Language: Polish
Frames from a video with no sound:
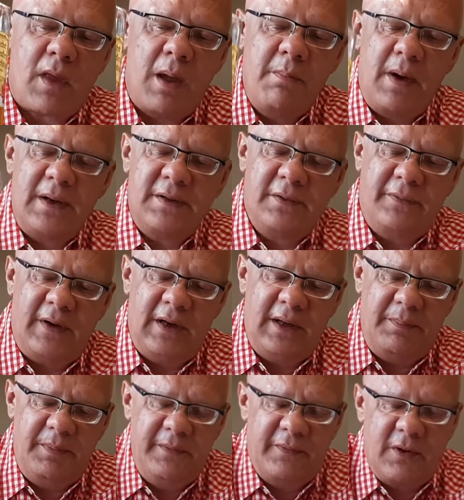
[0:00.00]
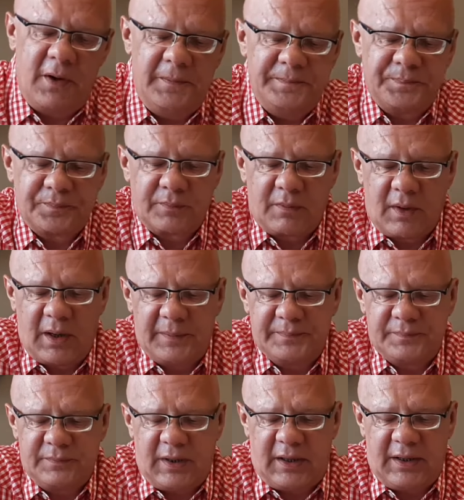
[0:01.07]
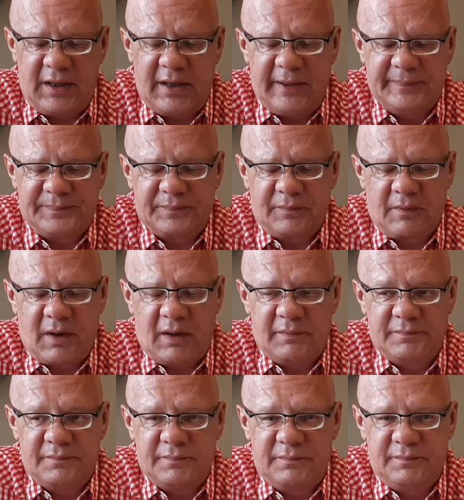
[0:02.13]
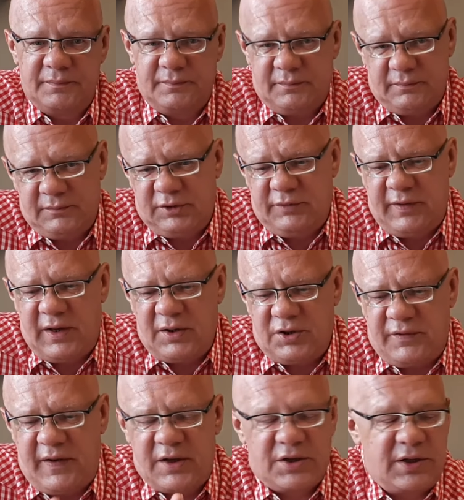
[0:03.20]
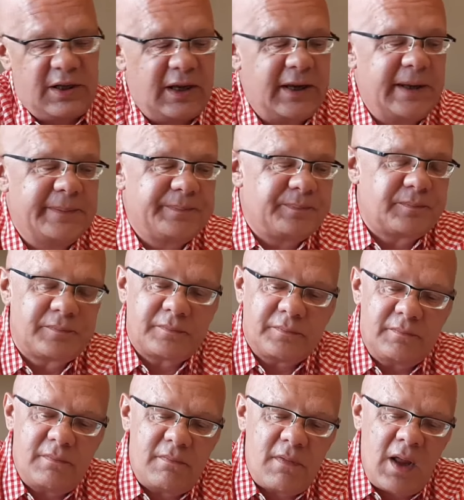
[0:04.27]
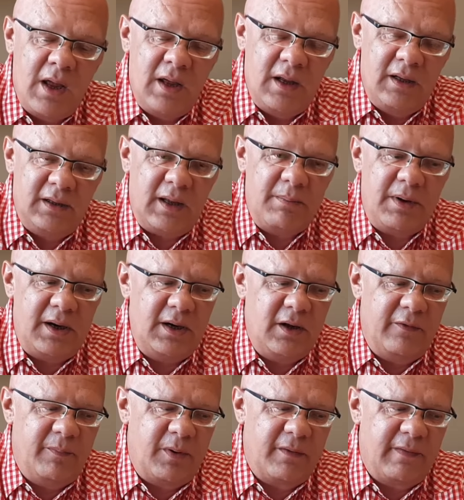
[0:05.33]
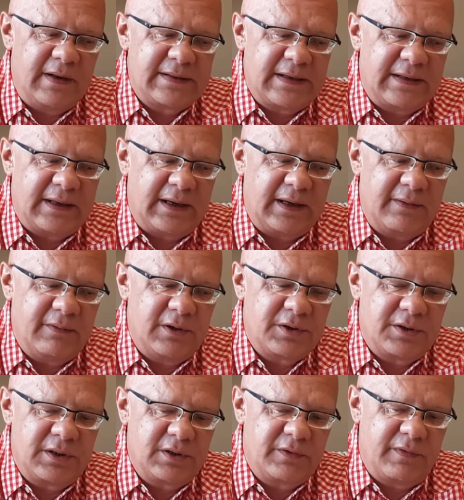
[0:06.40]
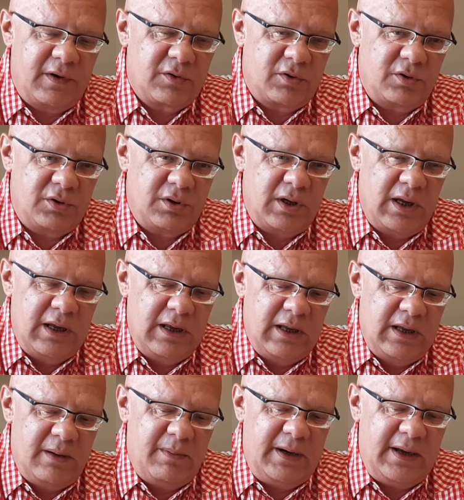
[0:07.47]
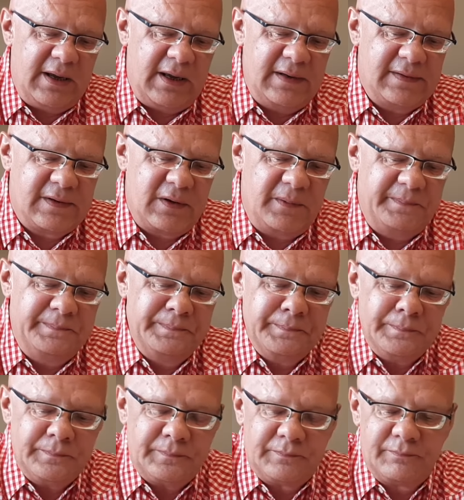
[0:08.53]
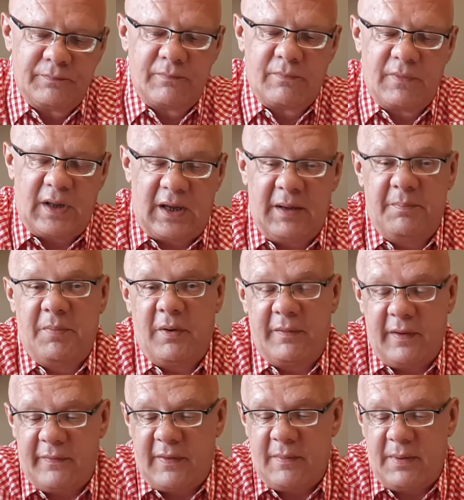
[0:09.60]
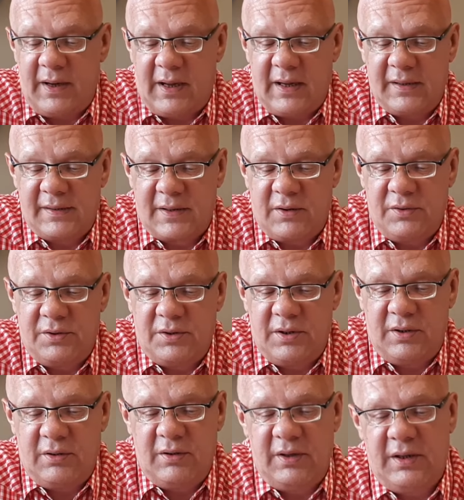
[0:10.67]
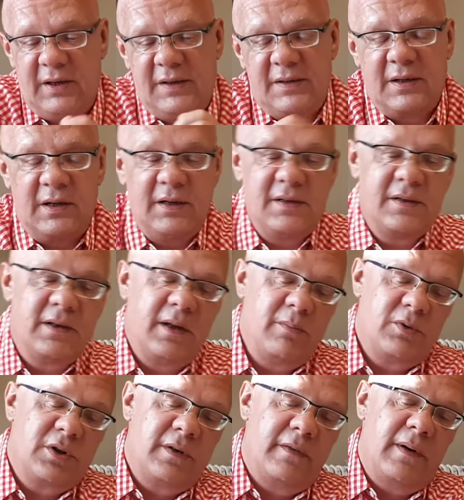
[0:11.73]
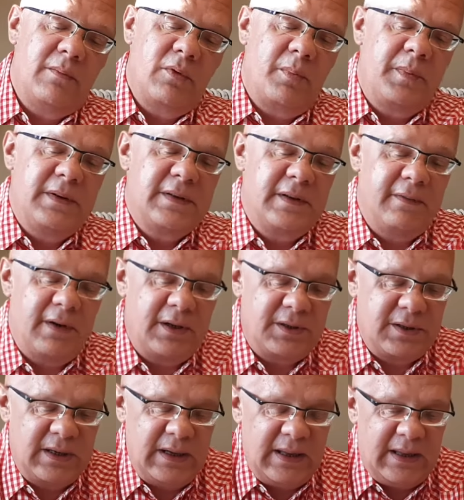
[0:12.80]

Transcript: Bardzo fajne piwko. Takie świe, świeże takie. Tamarillo wprowadza taki właśnie świeżość amerykańską taki powiew amerykańskości. No i lis, lis nie muszę Wam opisywać.